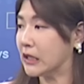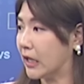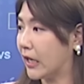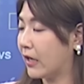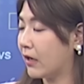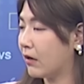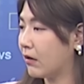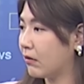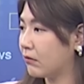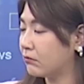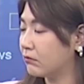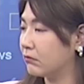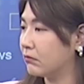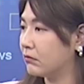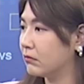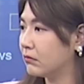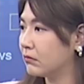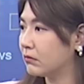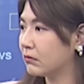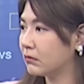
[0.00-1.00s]
哎，然
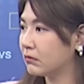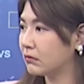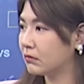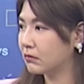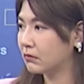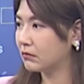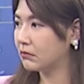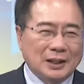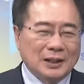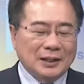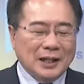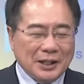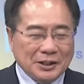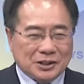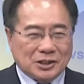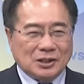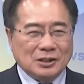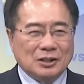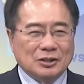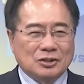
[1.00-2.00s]
后在练
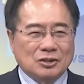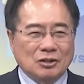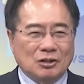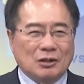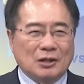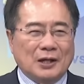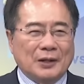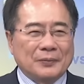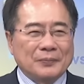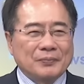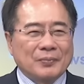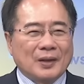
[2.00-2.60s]
习的时候啊，